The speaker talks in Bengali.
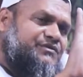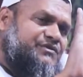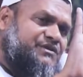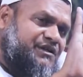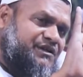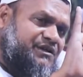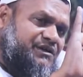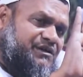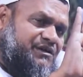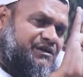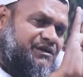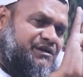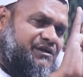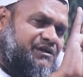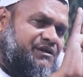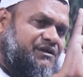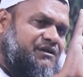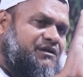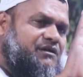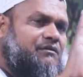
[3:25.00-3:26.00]

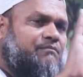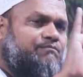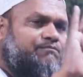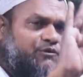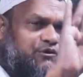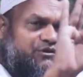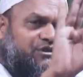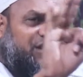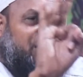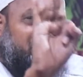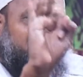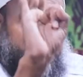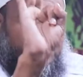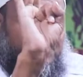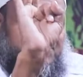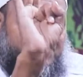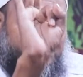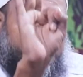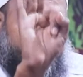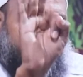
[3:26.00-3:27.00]
তিন প্রত্যেক
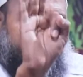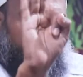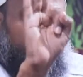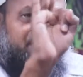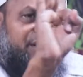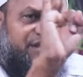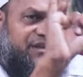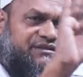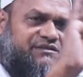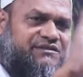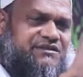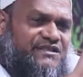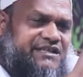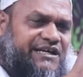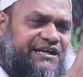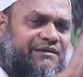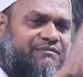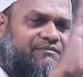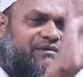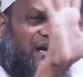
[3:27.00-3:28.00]
মাসে তিন দিন
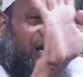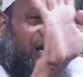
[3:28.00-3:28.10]
সেম